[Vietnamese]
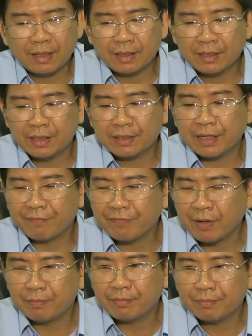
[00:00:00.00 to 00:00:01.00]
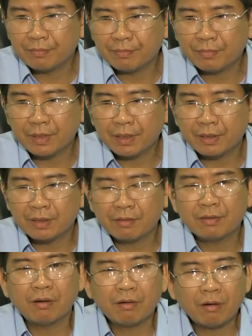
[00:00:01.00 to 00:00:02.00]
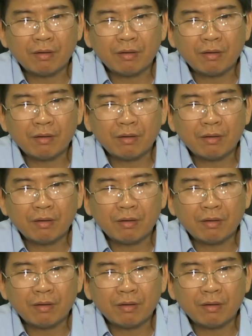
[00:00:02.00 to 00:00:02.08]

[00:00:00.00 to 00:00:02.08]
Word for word: những cái sản phẩm mà trong đó